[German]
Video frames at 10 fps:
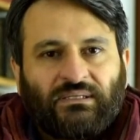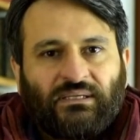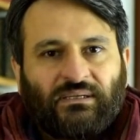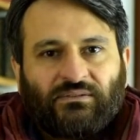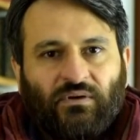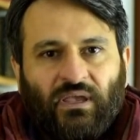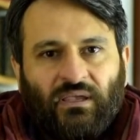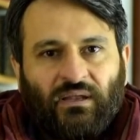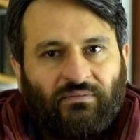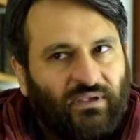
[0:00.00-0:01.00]
dann denkst du, okay,
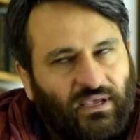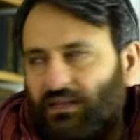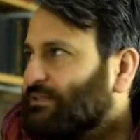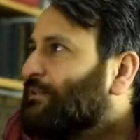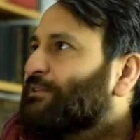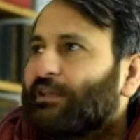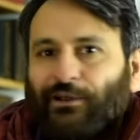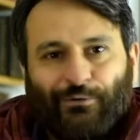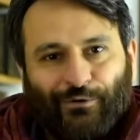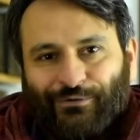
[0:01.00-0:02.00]
hier, ne, wir gehen jetzt das Ding
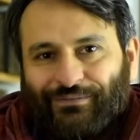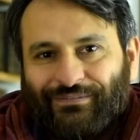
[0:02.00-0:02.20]
angucken.